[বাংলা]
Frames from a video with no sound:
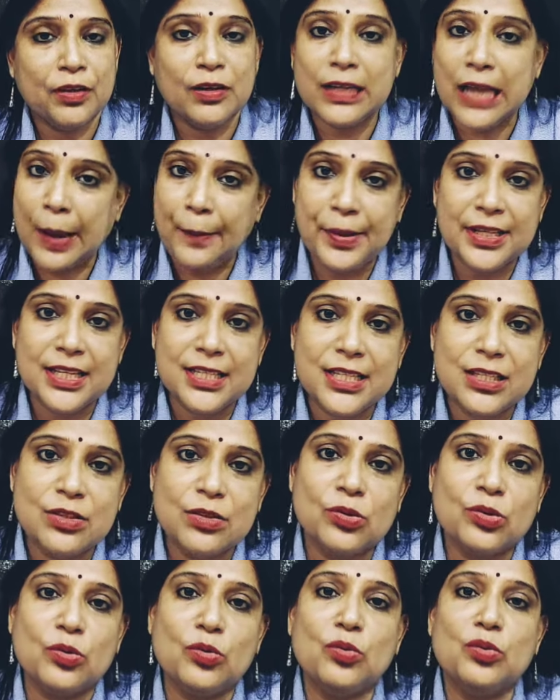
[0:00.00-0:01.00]
ডায়াবেটিস আছে তো
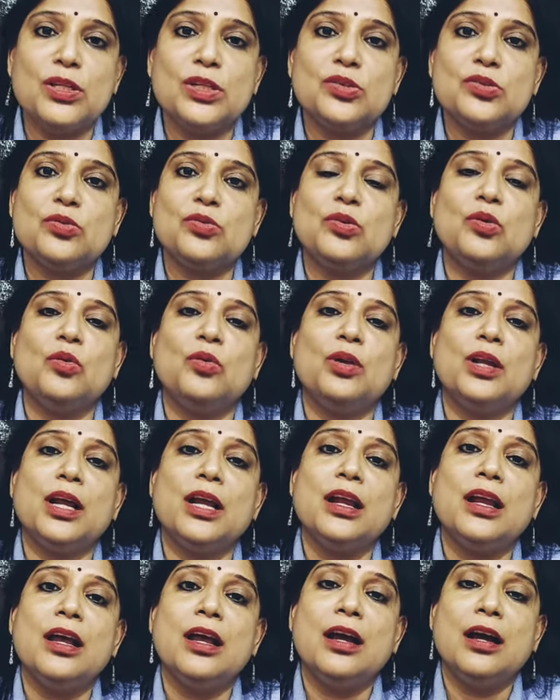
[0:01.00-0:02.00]
তো ওর জন্য ওনার
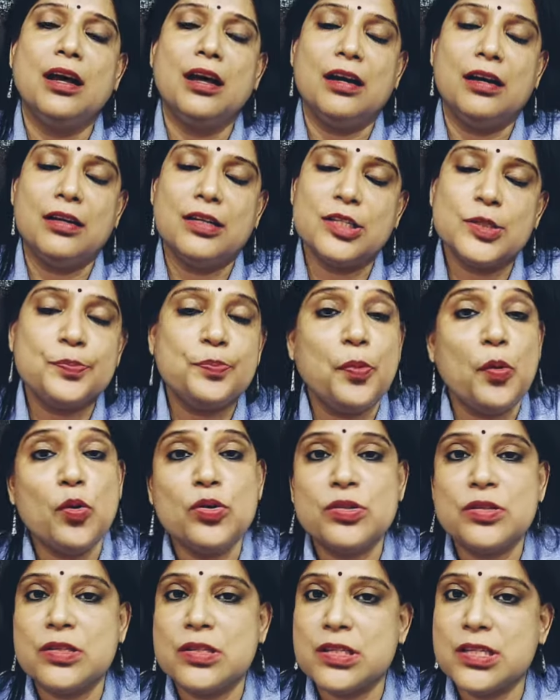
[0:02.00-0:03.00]

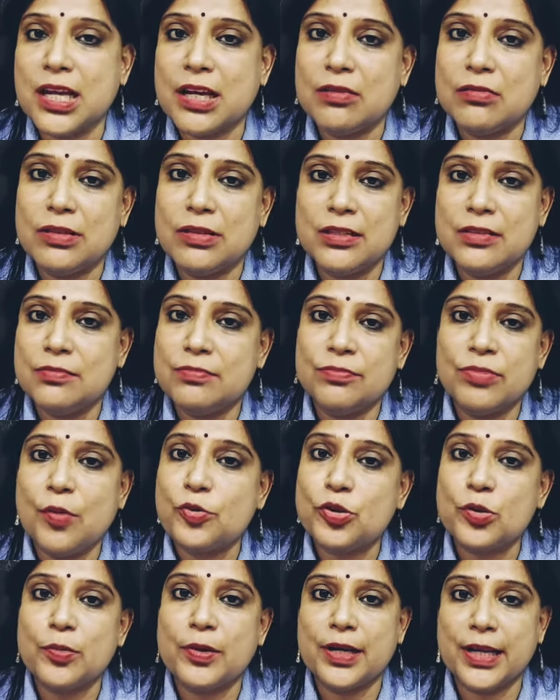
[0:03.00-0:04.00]
স্পোর্টসটা উনি
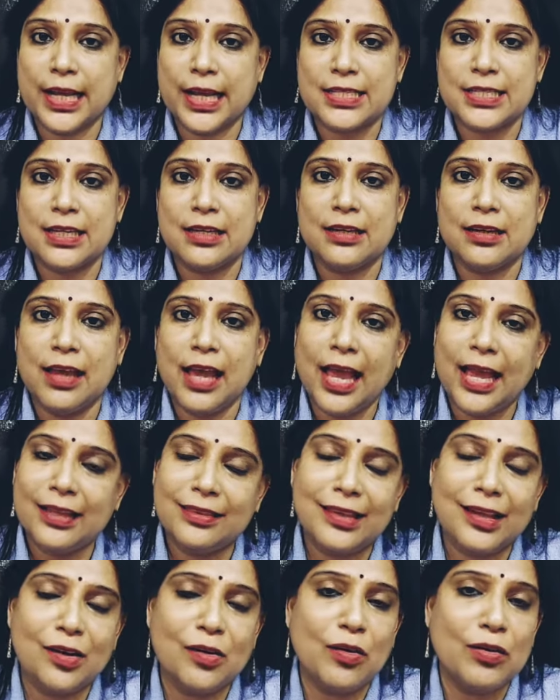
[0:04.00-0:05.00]
সবসময় রেখেছেন এক
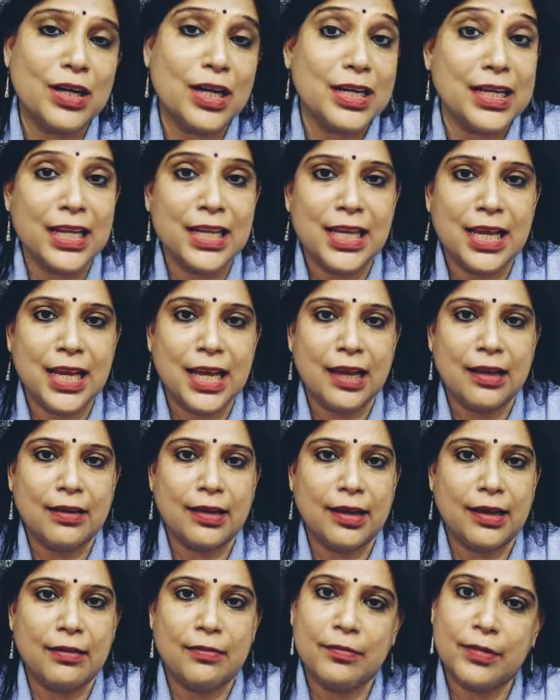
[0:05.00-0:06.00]
দেড় ঘন্টা ডেইলি
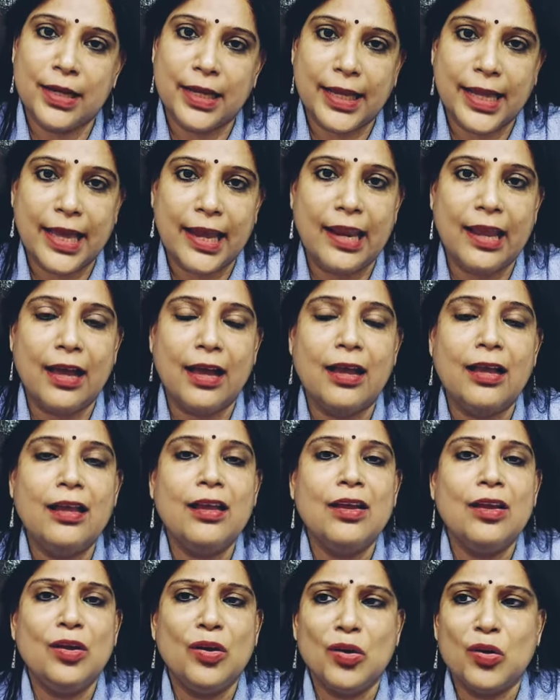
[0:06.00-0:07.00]
মানে খেলা
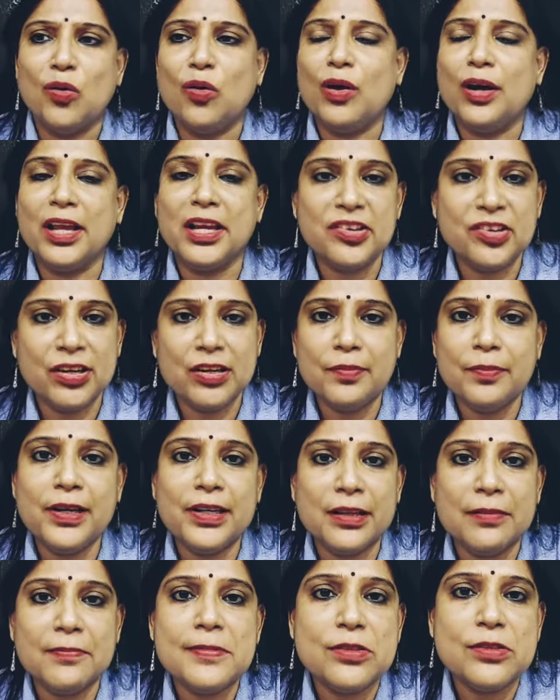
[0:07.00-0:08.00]
ঘরে ট্রেডমিল
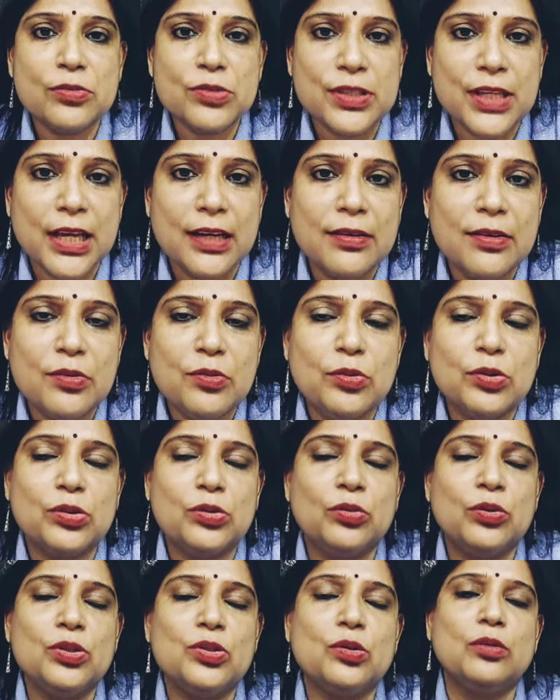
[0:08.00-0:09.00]
ট্রেডমিল তো চাল ই
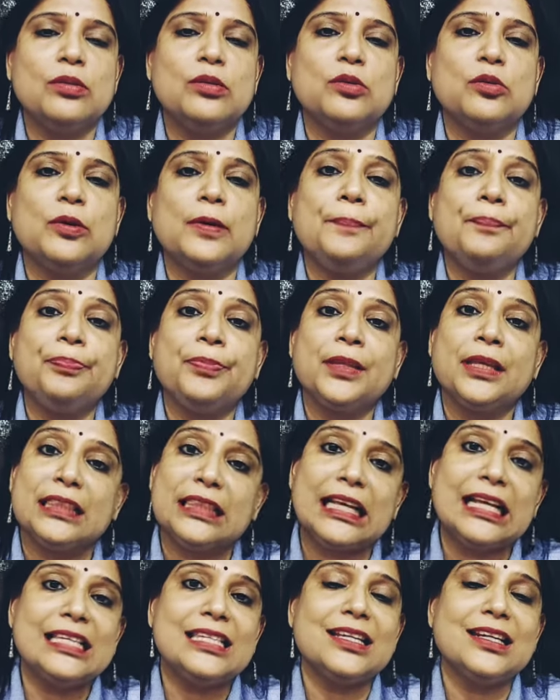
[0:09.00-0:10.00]
করতোই চলতোই
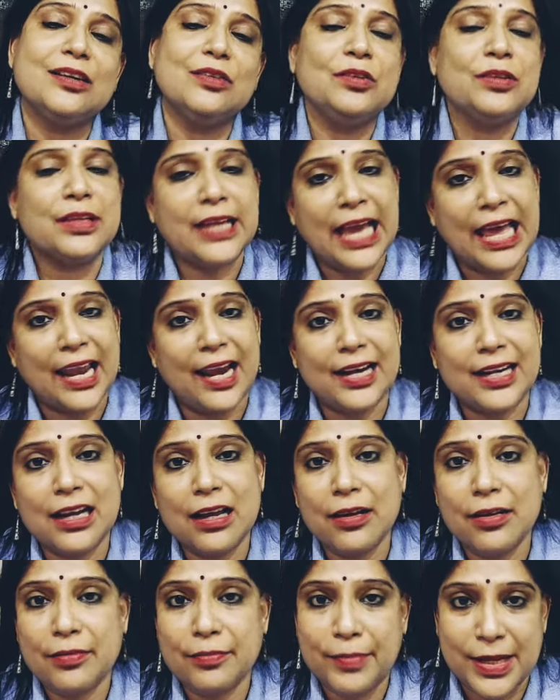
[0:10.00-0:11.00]
তাছাড়া ওই খেলাটা
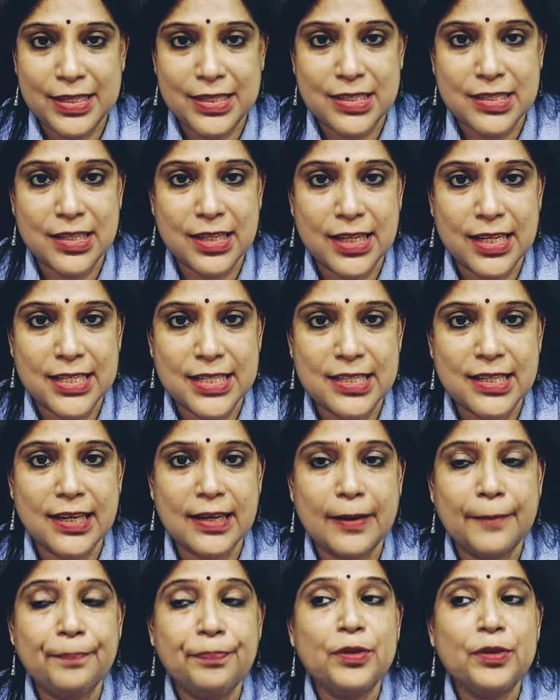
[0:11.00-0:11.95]
মাস্ট রেখেছিলেন